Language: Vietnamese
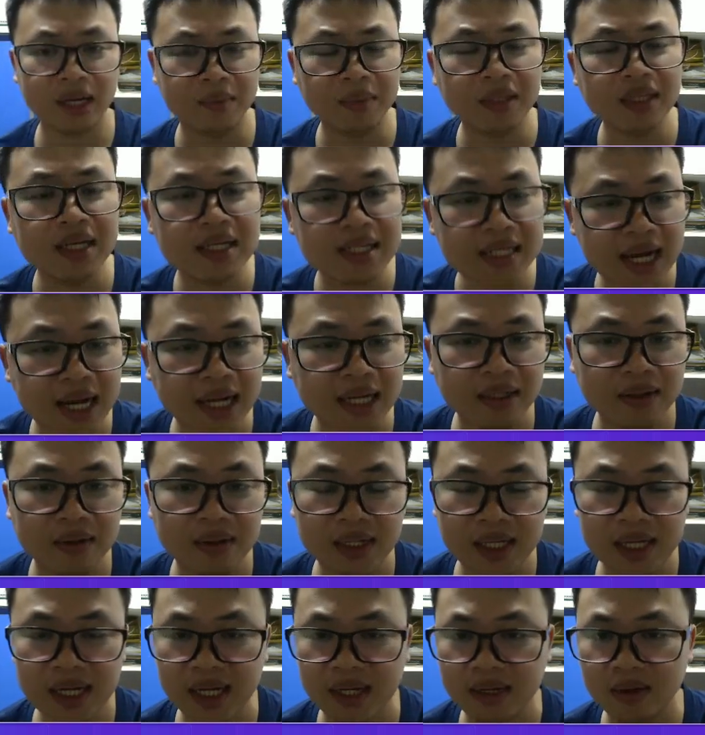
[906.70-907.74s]
khá mất thời gian đôi
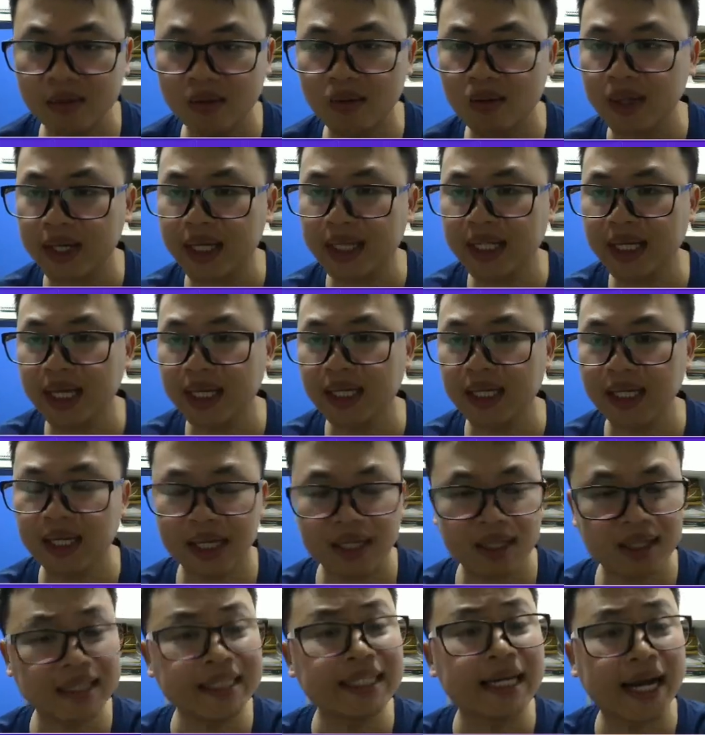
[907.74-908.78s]
khi là không đủ kiên nhẫn thì
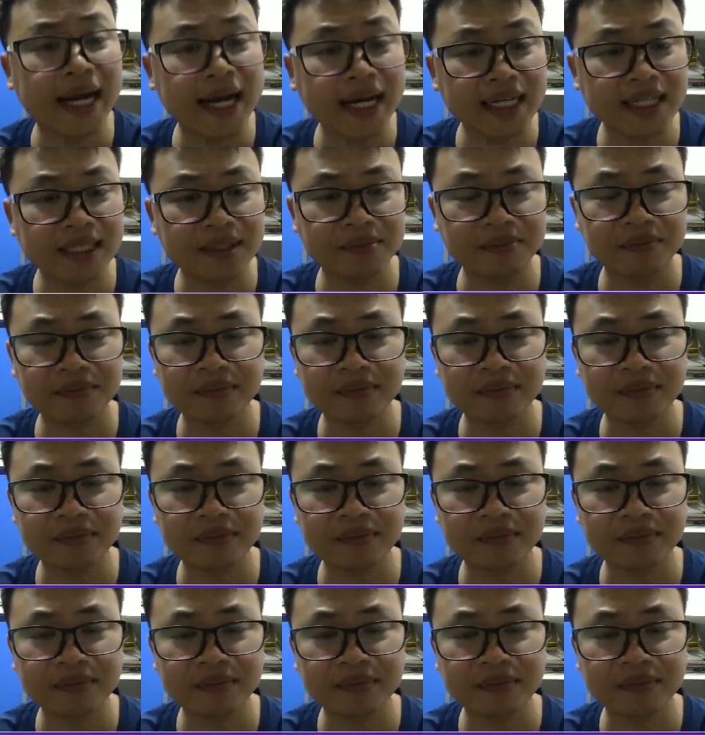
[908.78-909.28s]
lại chán